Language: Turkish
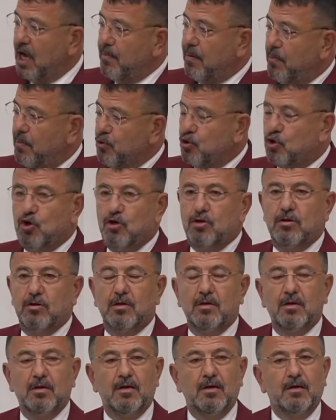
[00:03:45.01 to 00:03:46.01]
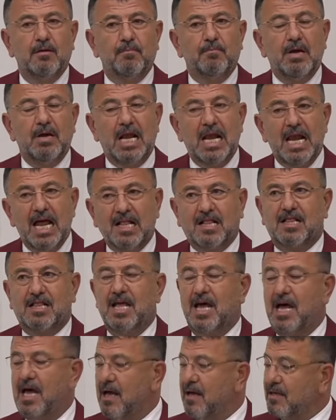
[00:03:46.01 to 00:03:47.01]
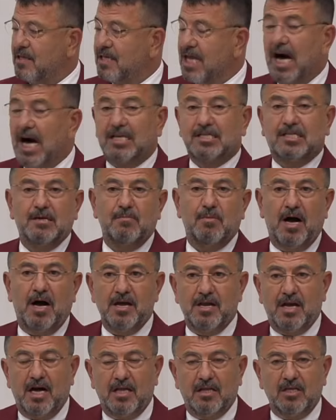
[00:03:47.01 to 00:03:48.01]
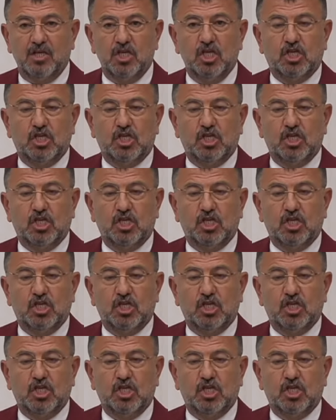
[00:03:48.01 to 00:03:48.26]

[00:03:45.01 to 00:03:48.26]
Ama bugün milletle Taksim ayıran,